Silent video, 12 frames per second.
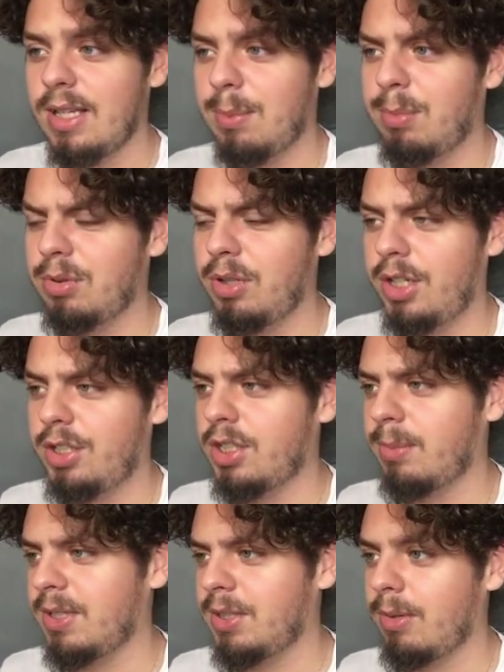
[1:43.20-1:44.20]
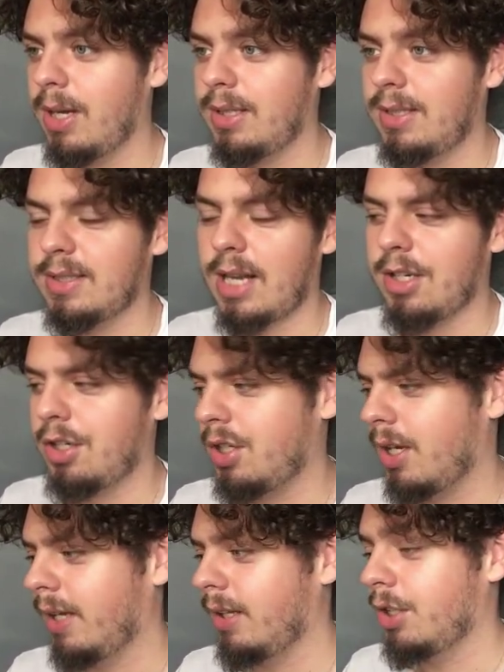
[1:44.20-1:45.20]
i budujecie sobie skład i staracie
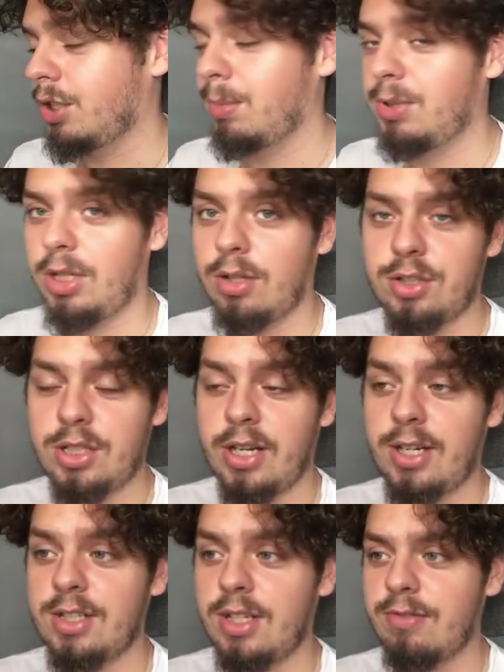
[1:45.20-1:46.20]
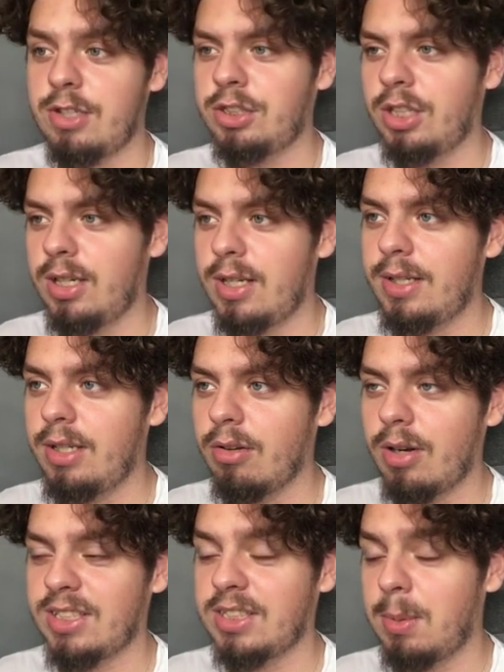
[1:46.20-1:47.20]
się jak najszybciej dojść do jakiejś najwyższej ligi
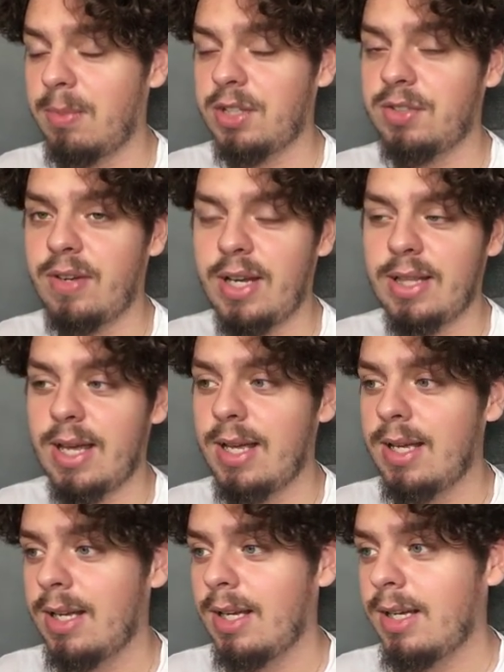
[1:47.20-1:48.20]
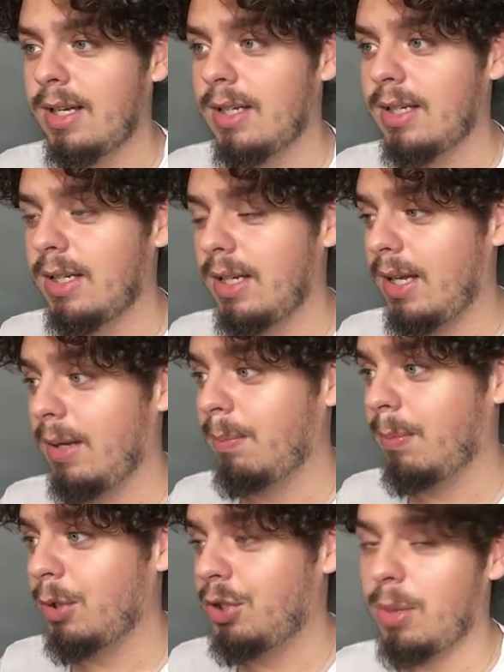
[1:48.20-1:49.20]
oraz zdobywać fajne Y,
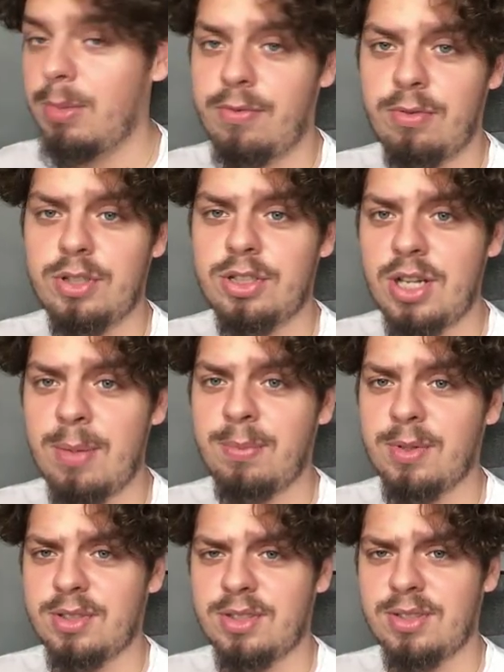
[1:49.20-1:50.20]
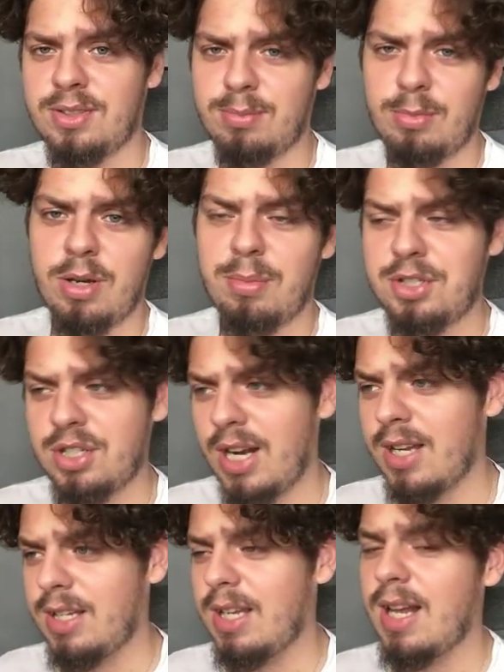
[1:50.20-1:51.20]
poziomy Food Champions, miało być
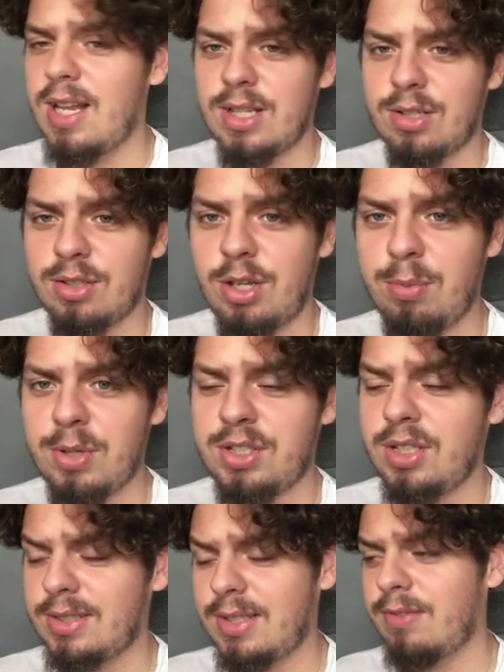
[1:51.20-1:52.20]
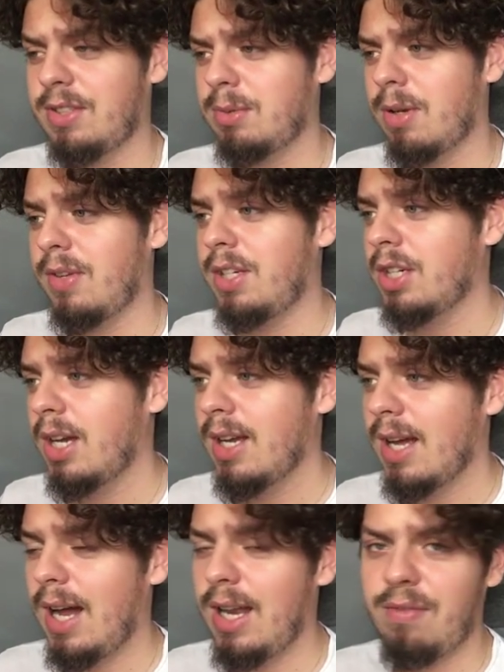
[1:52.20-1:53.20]
rangi, ale no nie umiem niestety wysłowić,
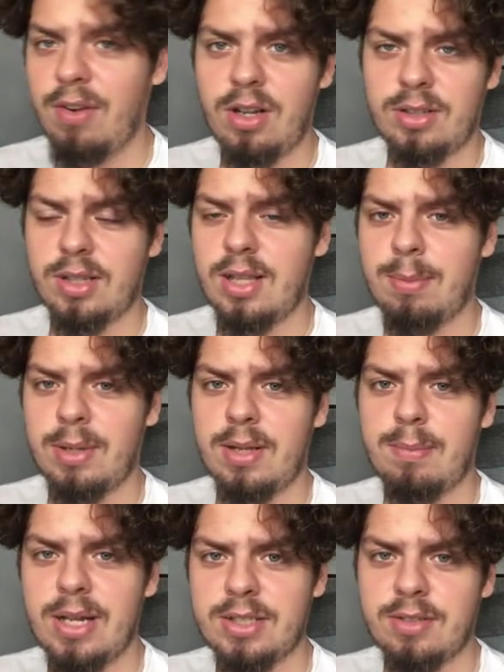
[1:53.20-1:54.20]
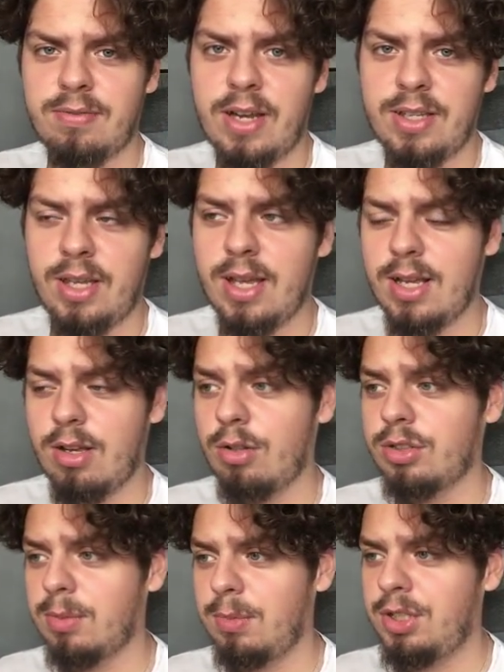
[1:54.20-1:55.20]
ale wygląda to naprawdę bardzo fajnie, ja
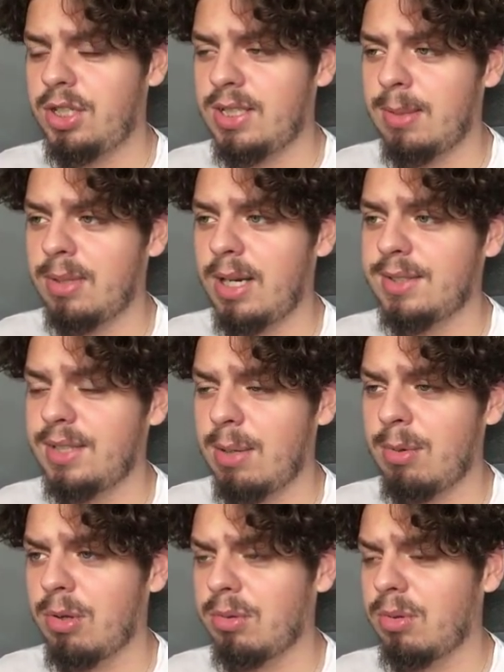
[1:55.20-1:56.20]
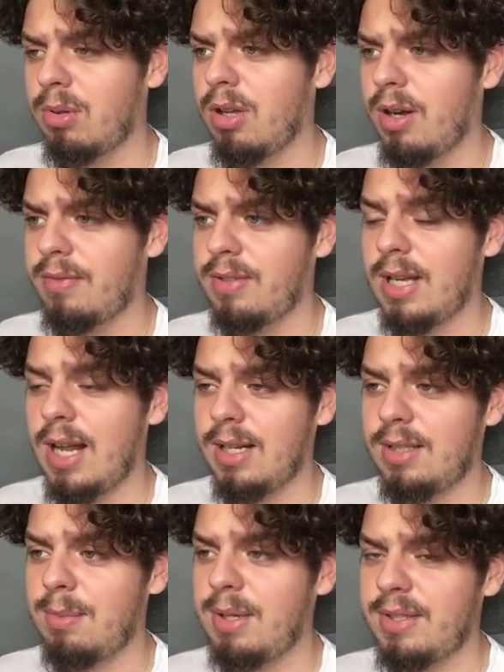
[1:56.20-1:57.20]
osobiście sam teraz gram Road to Glory w
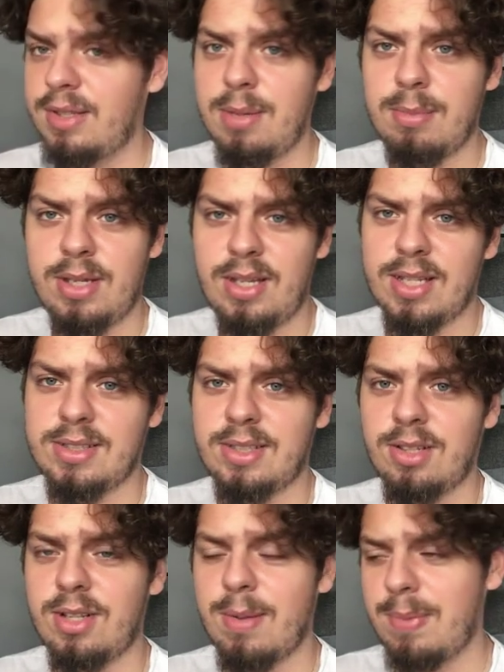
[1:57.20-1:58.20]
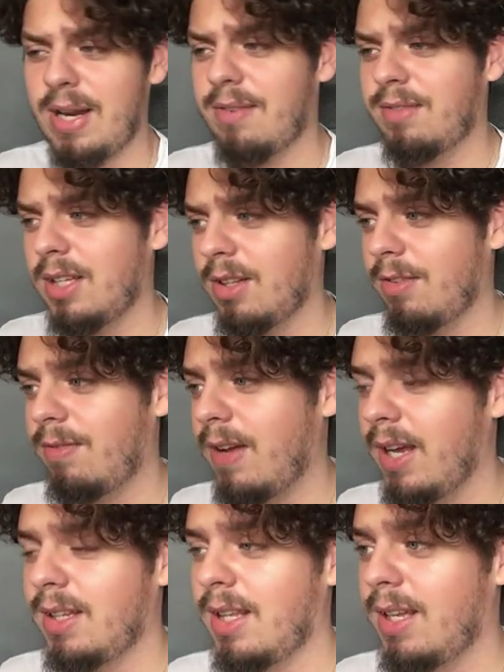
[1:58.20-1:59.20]
Ultimate Team i jest to naprawdę no
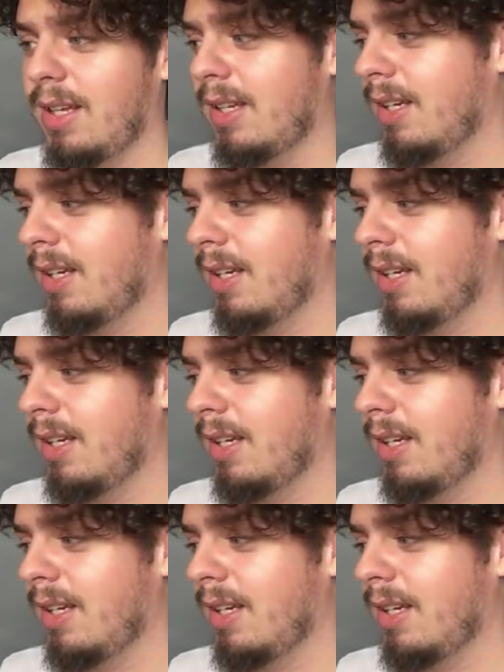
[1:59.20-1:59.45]
fajny,